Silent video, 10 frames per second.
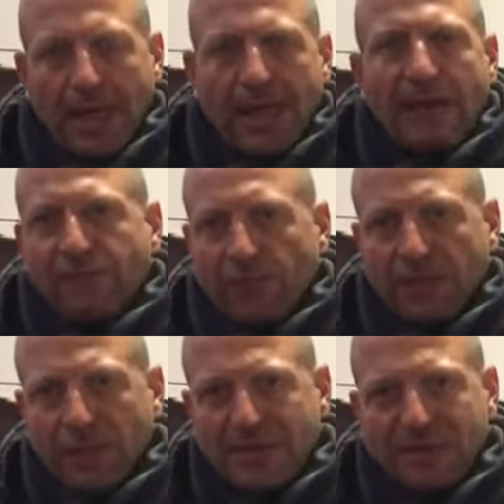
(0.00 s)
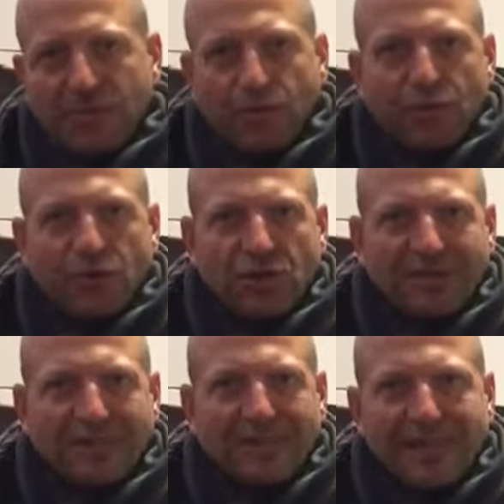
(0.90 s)
e a fronte di questi mutui ci siano
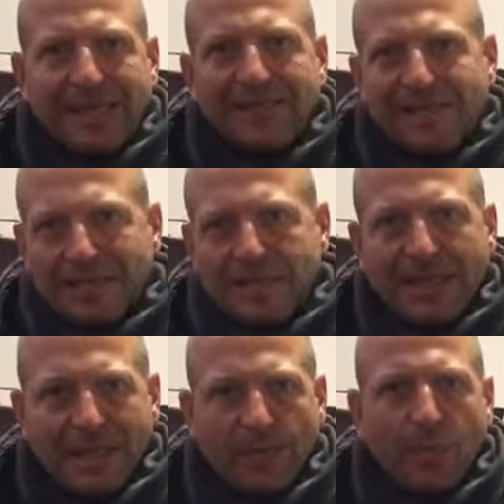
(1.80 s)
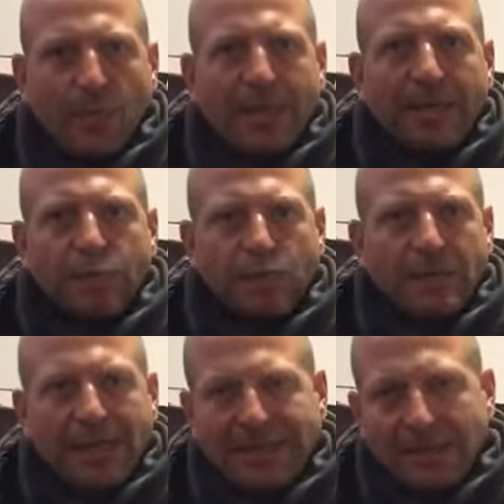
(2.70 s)
stati degli investimenti proprio perché
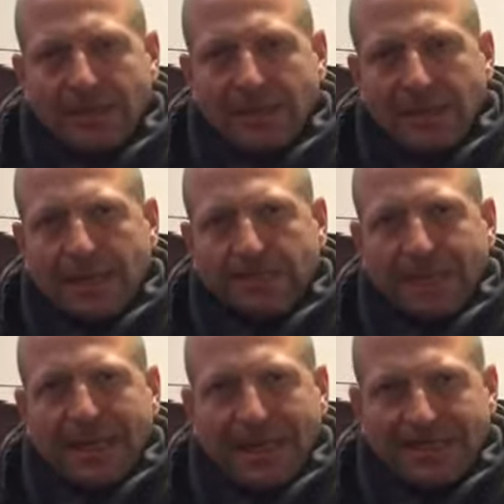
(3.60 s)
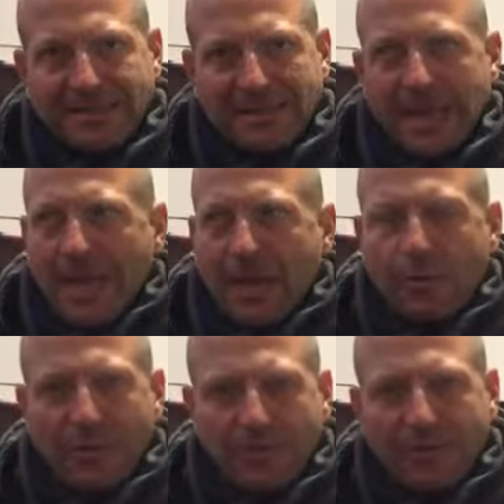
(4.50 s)
mutui e debiti pregressi e
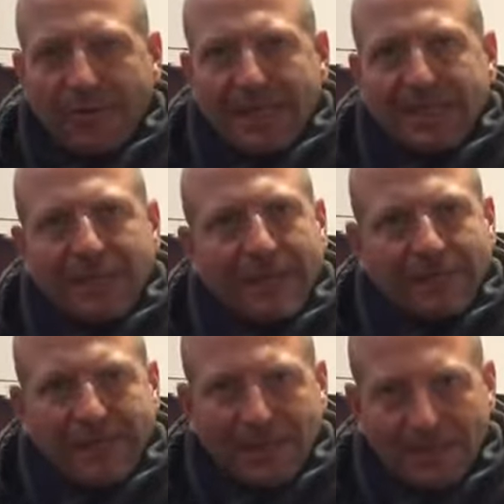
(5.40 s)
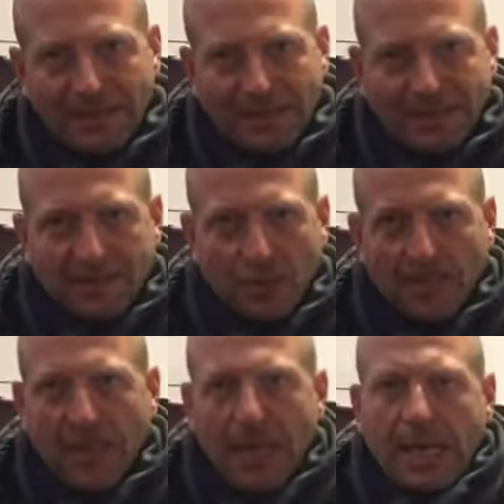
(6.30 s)
quindi provenienti dalle vecchie amministrazioni.